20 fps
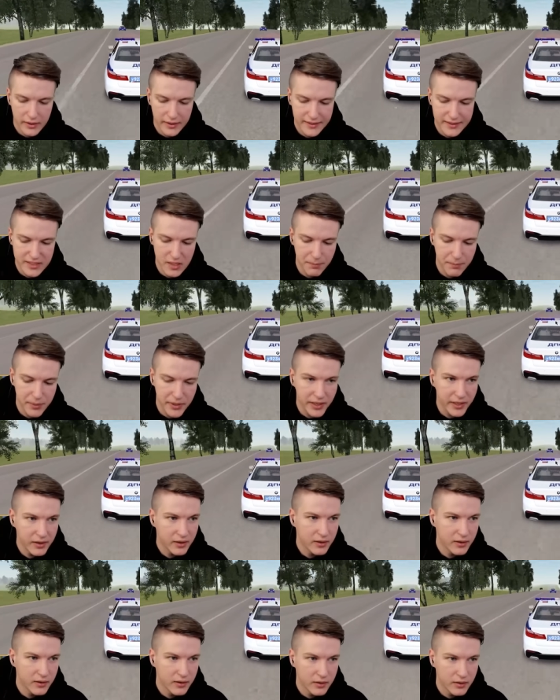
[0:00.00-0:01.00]
И теперь
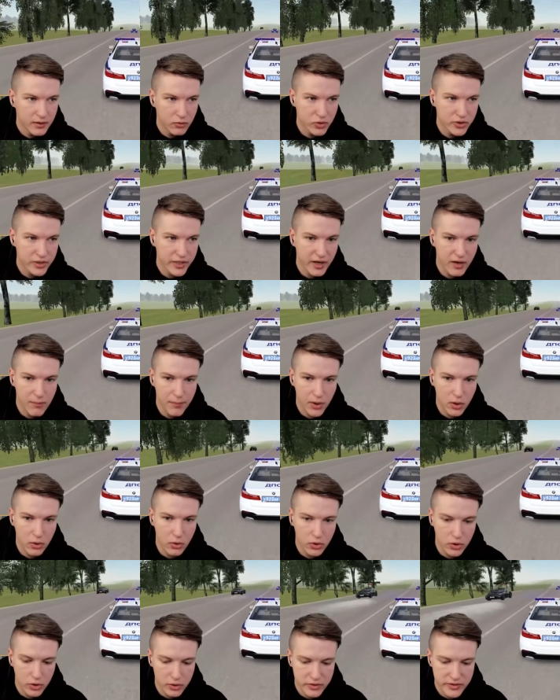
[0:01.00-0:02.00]
устраиваем
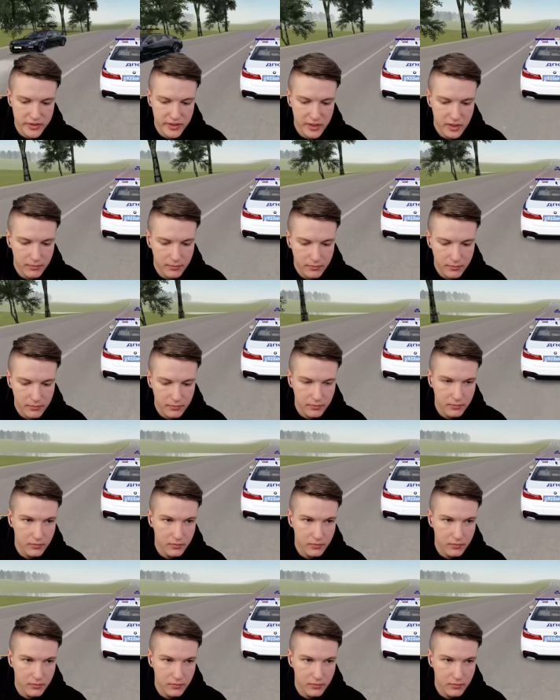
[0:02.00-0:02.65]
погоню за ним.